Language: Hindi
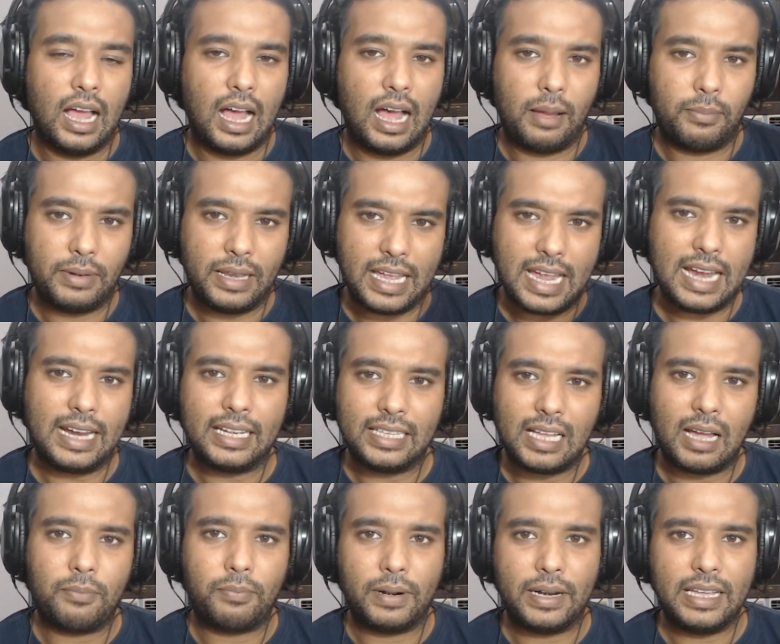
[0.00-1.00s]
आपने एक
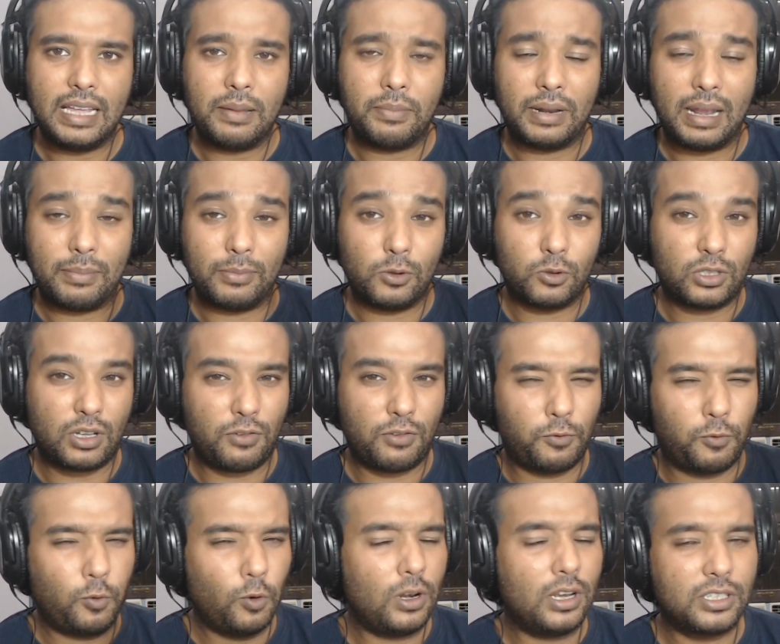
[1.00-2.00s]
किताब पढ़ी है पर आपने उसका
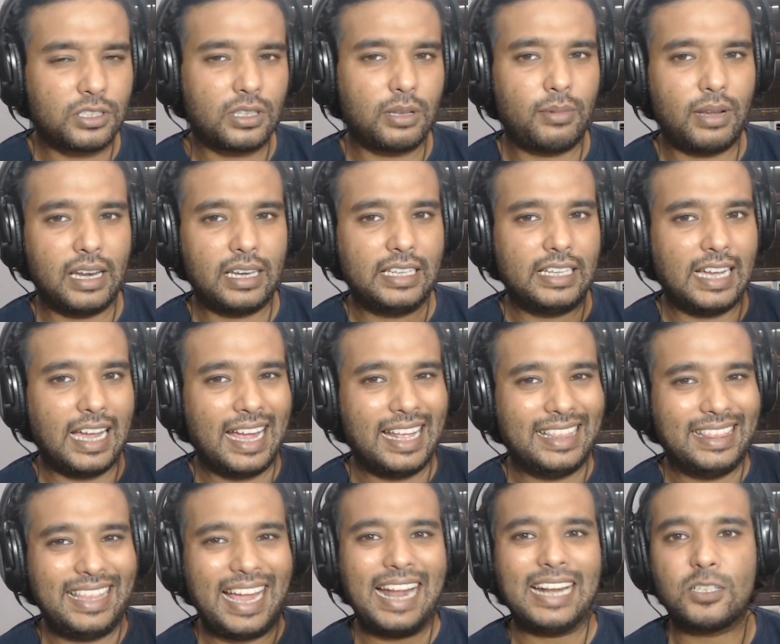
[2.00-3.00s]
फुल इस्तेमाल किया है
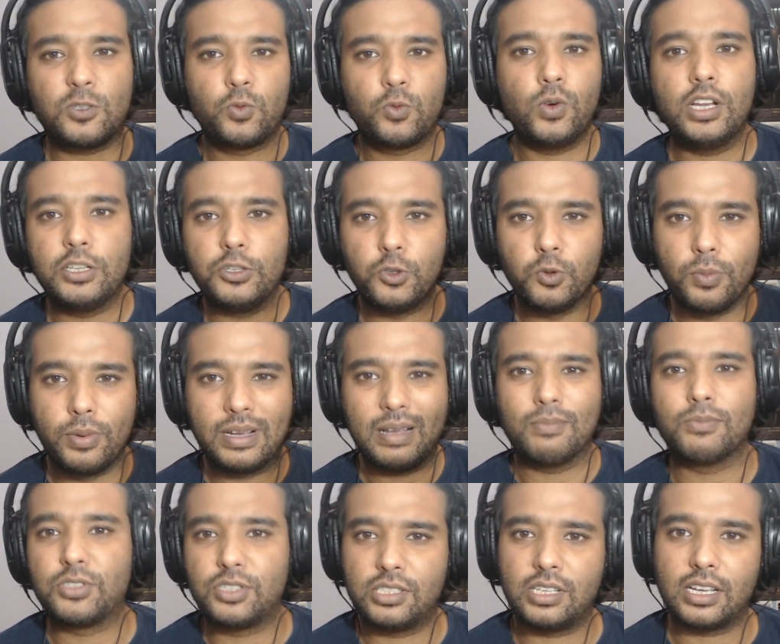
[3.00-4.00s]
दैट्स वेयर यू बिकम
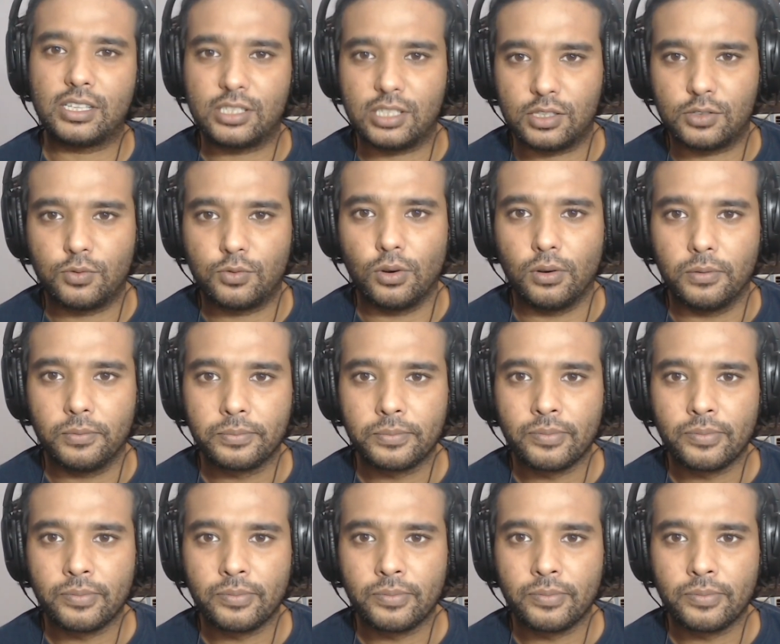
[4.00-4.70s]
सक्सेसफुल